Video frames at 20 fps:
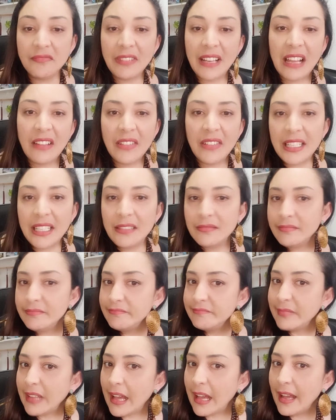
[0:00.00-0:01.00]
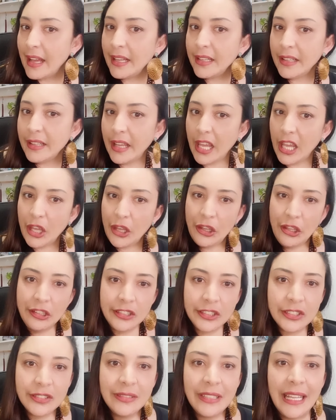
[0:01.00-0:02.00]
falava, tá, que
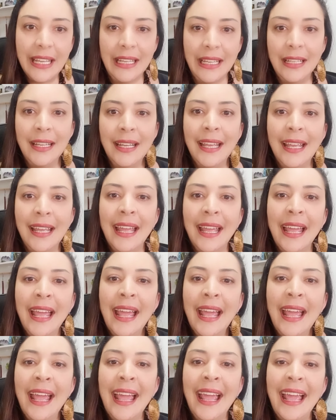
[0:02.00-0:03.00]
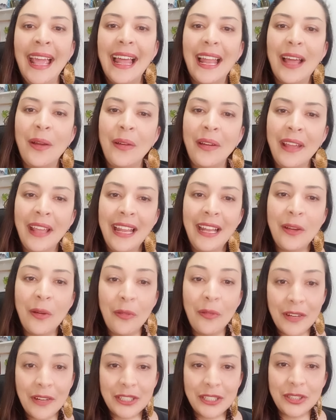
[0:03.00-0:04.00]
isso, né? Ela, ele
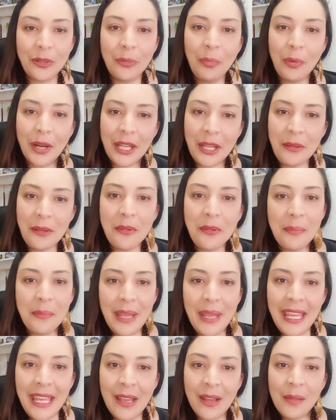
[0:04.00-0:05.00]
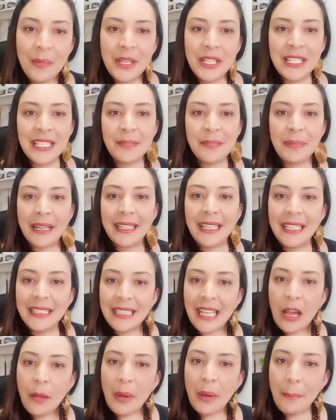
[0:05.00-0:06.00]
conversou um pouquinho comigo e me disse para
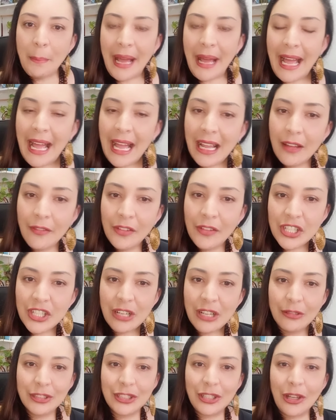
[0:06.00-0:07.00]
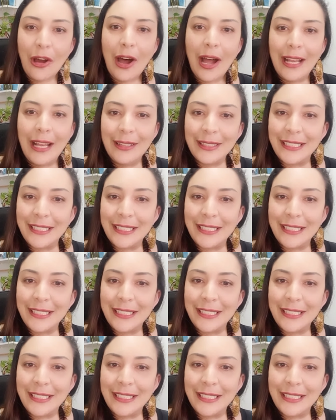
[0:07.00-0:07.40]
deitar uma maca, fechar os olhos.